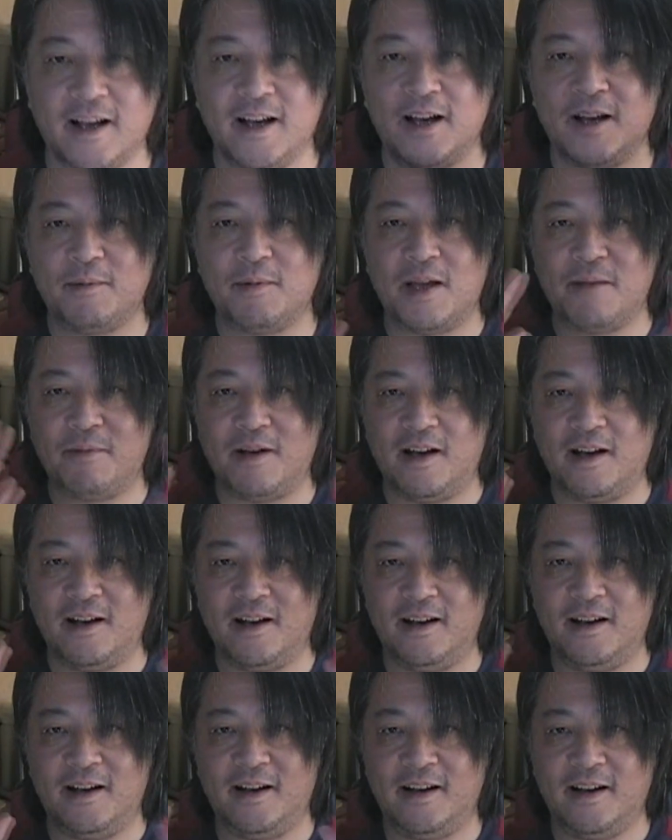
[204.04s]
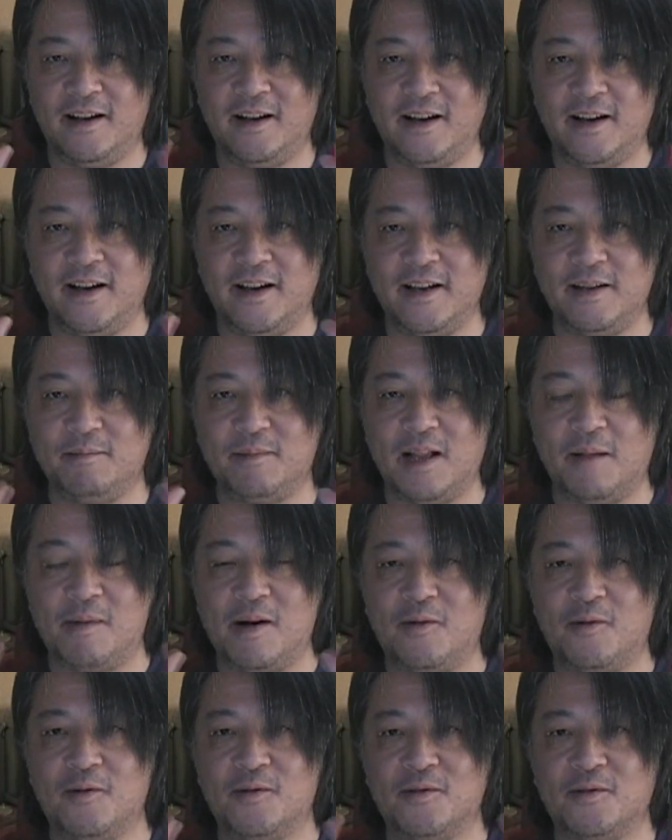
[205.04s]
ら、バイバイ。生
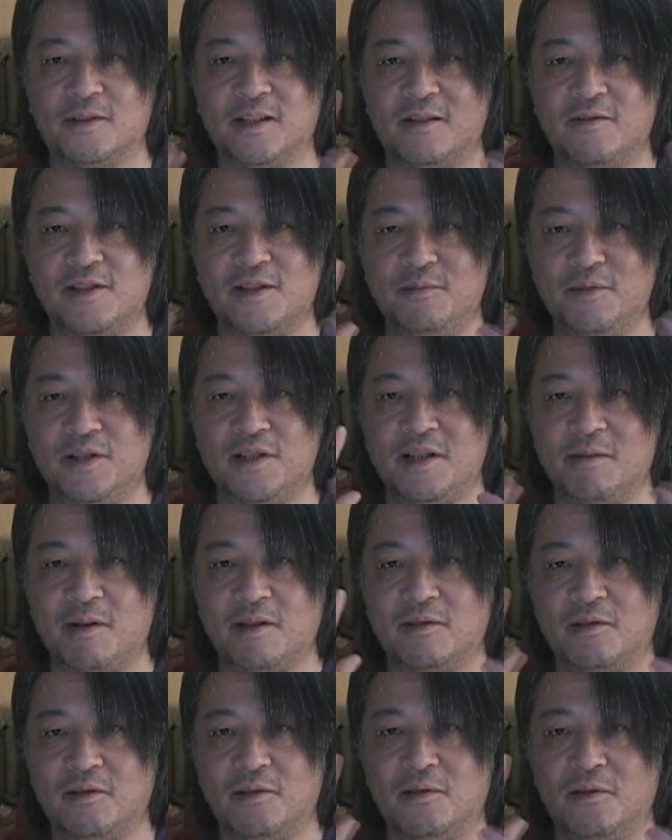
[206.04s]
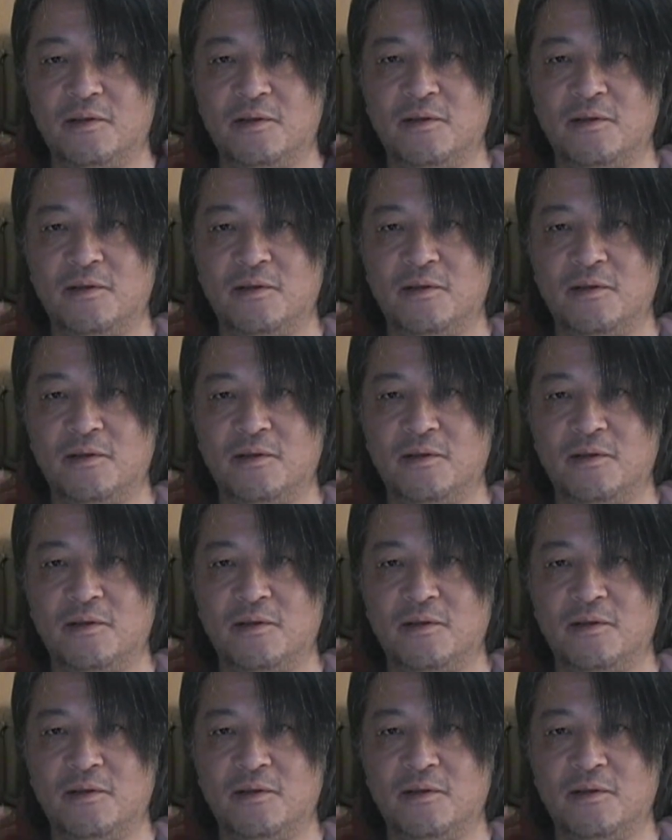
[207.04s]
放送楽しみにしてます。